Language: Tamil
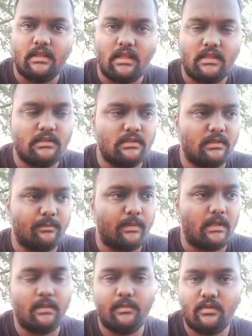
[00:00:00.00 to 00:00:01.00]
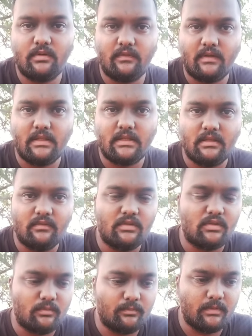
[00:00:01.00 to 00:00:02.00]
ஏன்னா அது பல பேருடைய வாழ்க்கையில்
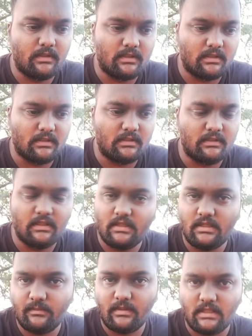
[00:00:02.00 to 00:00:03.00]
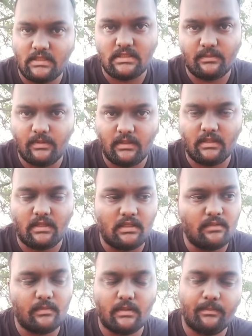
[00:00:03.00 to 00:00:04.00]
வந்து ரொம்ப நெருக்கமாக இருந்துச்சு அப்படிங்கிறனால
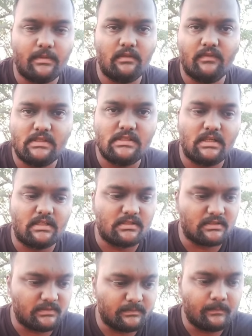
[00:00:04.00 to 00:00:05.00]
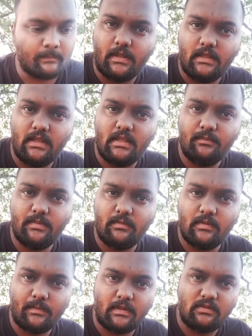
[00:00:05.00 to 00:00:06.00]
அது மிகப்பெரிய வெற்றி அடைஞ்சது பரியரும்
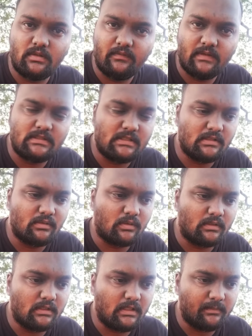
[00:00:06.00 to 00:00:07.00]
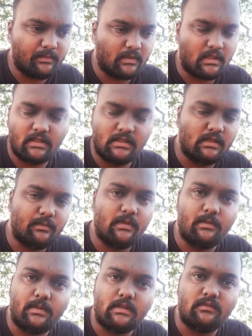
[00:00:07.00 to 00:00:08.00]
பெருமாள் படத்துடைய வெற்றியை தொடர்ந்து இப்போ கர்ணன்
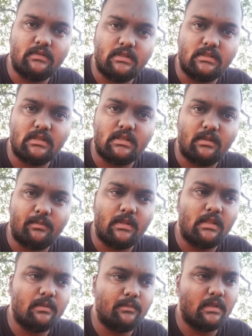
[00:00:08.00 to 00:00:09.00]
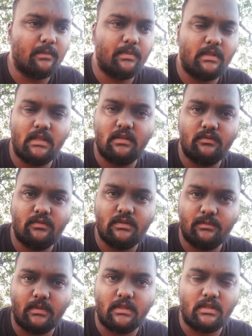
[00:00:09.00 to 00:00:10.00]
அப்படிங்கிற படத்தை வந்து எடுத்திருக்கிறாப்புல இல்லை மிகப்பெரிய அளவுக்கு
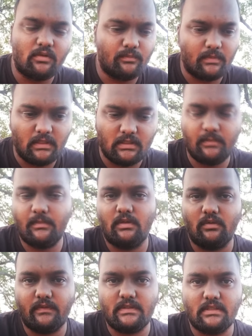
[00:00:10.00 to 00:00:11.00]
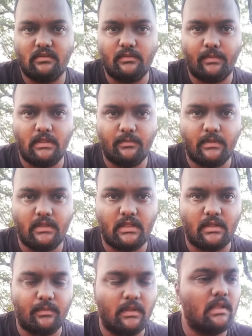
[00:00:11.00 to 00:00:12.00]
வந்து பார்த்திங்கன்னா ரொம்ப அழுத்தமான ஒரு விஷயத்தை வந்து பதிவு
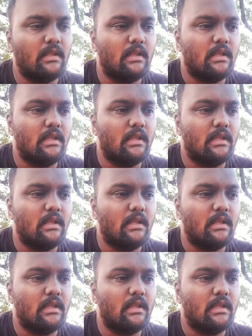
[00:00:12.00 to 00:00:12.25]
பண்ணிக்கிறாப்புல